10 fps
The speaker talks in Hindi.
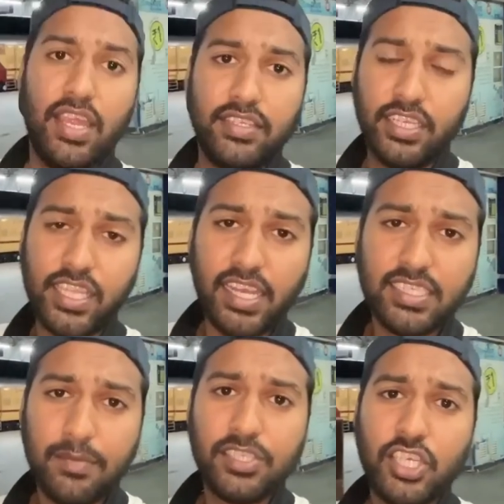निर्धारित
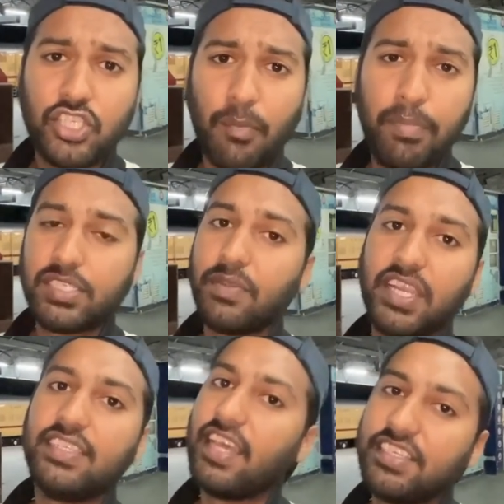समय से 26 मिनट
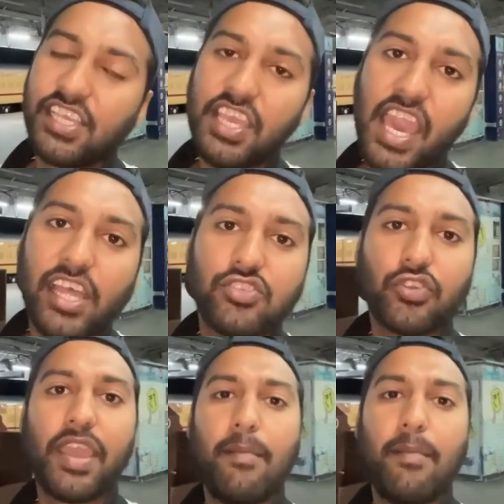की देरी से ये आ चुके हैं हम